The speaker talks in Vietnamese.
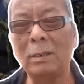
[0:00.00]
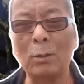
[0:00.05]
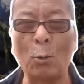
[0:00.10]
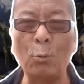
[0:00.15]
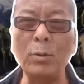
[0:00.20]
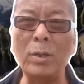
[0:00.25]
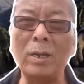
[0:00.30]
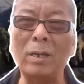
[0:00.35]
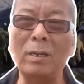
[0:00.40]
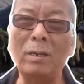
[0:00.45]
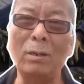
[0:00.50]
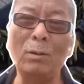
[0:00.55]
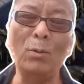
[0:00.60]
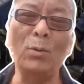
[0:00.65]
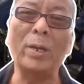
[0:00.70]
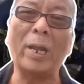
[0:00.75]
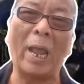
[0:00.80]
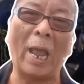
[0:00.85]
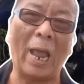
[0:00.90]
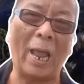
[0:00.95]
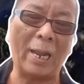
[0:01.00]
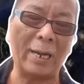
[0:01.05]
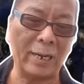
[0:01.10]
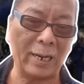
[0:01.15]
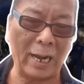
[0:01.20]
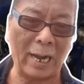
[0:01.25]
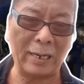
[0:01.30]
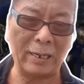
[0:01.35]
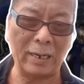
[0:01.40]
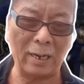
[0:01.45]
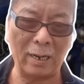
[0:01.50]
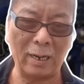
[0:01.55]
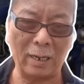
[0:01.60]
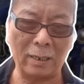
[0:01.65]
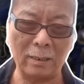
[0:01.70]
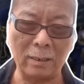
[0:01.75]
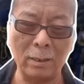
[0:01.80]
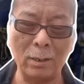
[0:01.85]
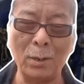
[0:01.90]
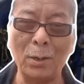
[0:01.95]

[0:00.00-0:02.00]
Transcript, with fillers: cũng như luôn cả đài truyền hình